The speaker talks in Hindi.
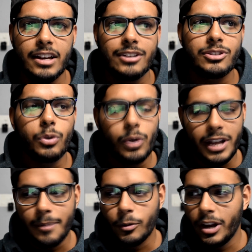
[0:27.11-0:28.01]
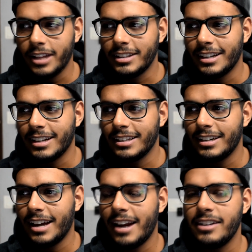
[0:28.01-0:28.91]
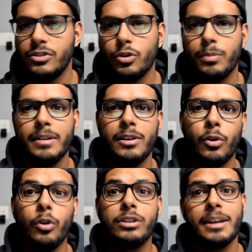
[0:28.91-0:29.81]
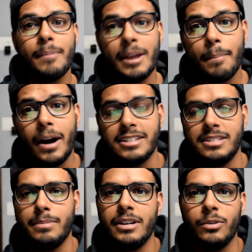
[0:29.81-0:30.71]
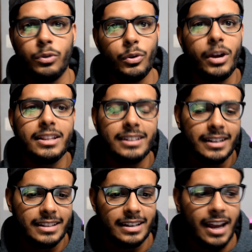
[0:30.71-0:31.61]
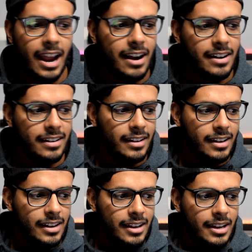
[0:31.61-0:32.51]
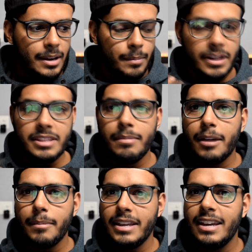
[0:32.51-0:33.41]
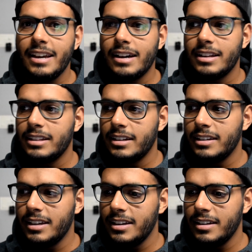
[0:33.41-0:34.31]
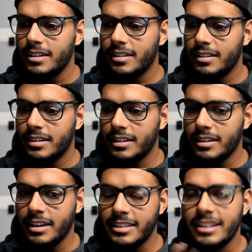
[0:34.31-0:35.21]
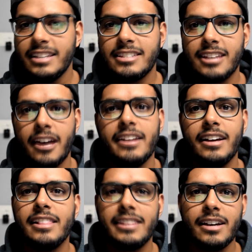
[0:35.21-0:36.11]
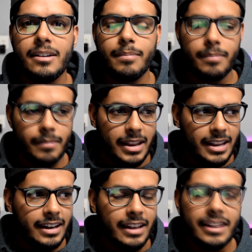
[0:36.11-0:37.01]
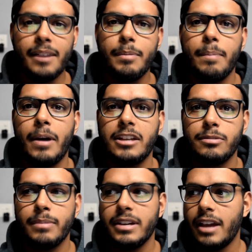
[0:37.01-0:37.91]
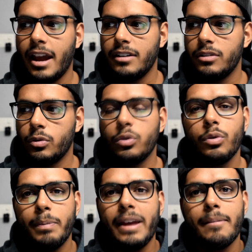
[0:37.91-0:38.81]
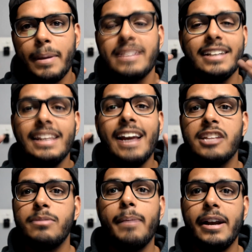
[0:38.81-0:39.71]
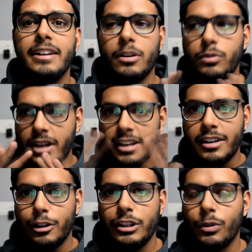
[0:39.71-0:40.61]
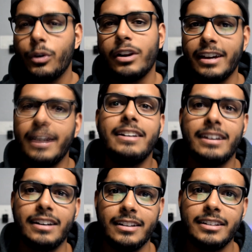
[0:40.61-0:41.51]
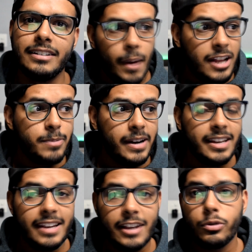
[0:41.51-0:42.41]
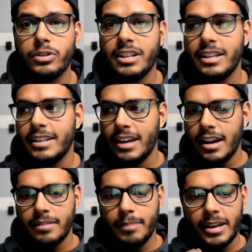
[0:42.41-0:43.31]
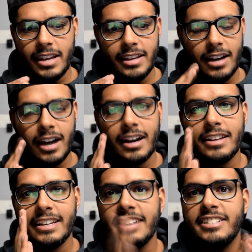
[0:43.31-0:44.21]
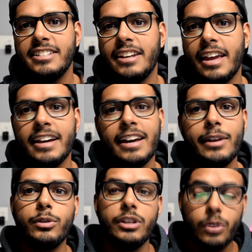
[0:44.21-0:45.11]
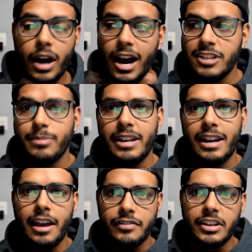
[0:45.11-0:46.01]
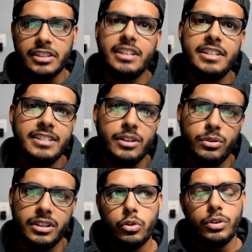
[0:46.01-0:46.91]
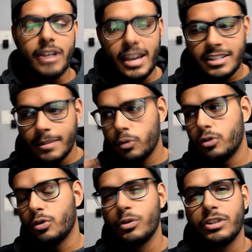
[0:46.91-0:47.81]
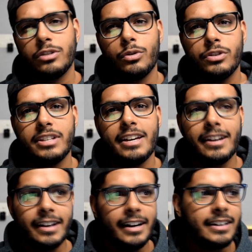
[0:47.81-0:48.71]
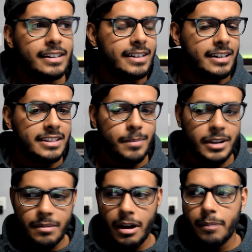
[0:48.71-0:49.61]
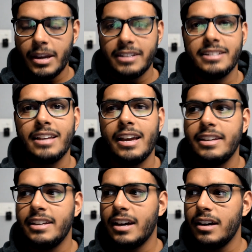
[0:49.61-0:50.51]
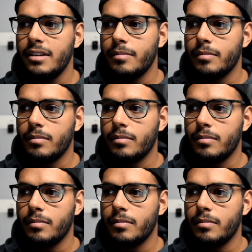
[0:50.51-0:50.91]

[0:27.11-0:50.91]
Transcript: स्कूल टाइम को याद कर रहा था एंड जो भी लोग थे मेरे पास्ट में उनको याद कर रहा था एंड मेरे दिमाग में ये आ रहा था कि इतनी सारी गलतियां मैंने करी अपने पास्ट में एंड उनको बेसिकली आज मैं बैठ के उन सारी गलतियों को रिग्रेट कर रहा था मैं आज बैठ के ये सोच रहा था कि यार मैंने अगर ये चीजें नहीं करी होती तो आज मेरी लाइफ कितनी ईजी होती तो यही सब कुछ सोचते सोचते रिग्रेट करते करते मेरे दिमाग में एक चीज आई कि यार